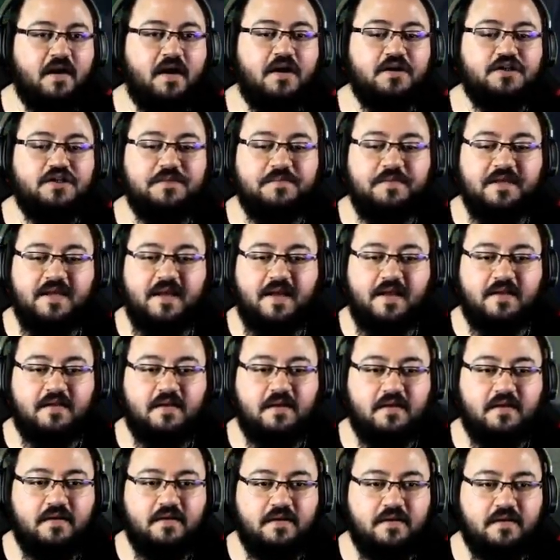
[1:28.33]
Aa şimdi geldi.
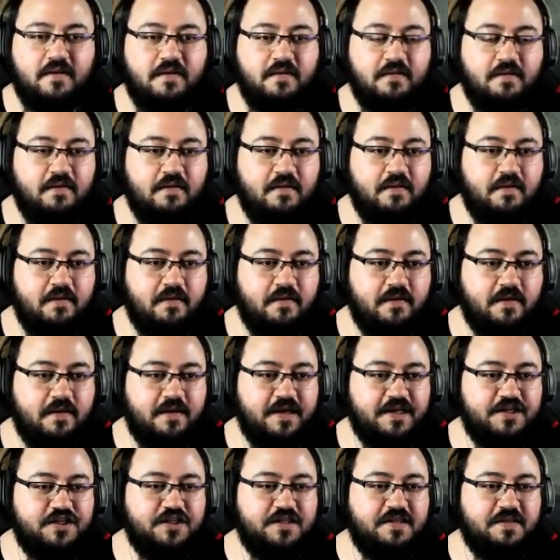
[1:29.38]
Evet çağıracağım.
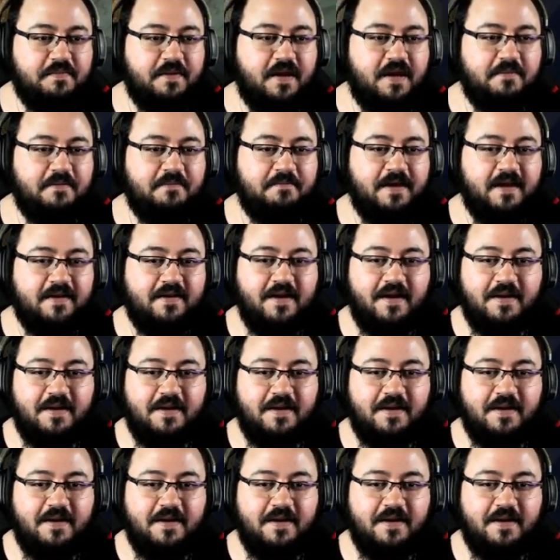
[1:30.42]
reşitim abi ben.